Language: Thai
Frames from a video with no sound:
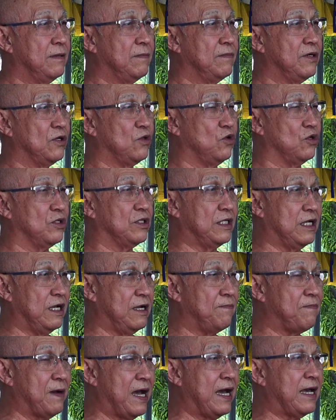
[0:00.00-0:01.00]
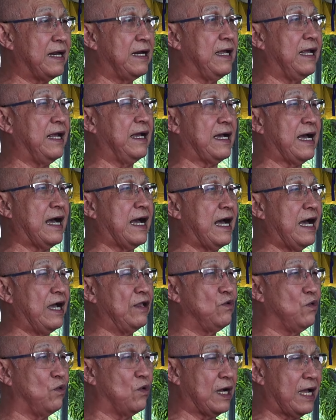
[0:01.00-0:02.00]
ประดุจหนึ่งพระเลขา
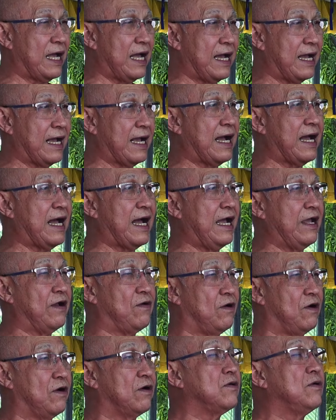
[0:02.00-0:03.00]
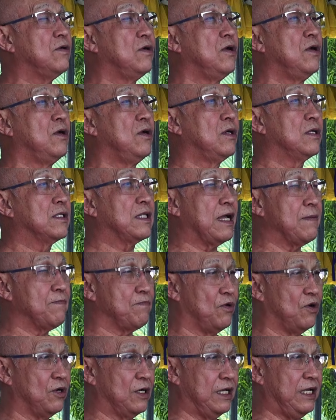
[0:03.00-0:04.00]
อยู่ข้างกายของท่าน
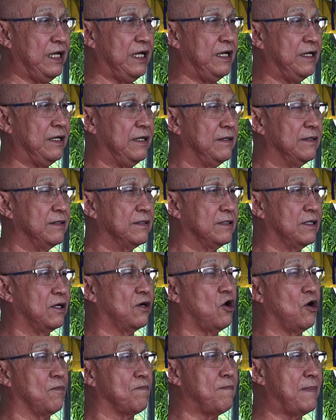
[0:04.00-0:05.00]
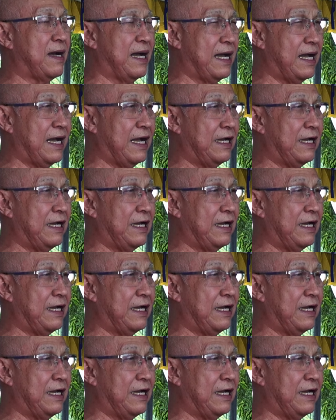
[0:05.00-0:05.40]
พ่อหลีตลอดมา